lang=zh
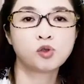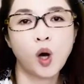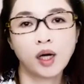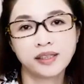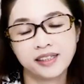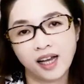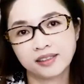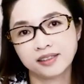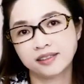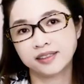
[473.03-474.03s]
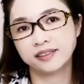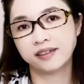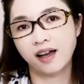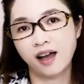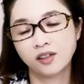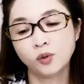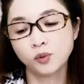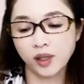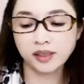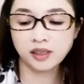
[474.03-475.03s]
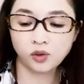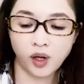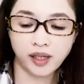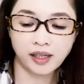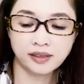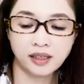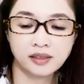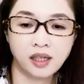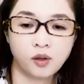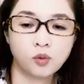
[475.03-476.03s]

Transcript: 创意啊，世芯啊，对不对？智原啊，303。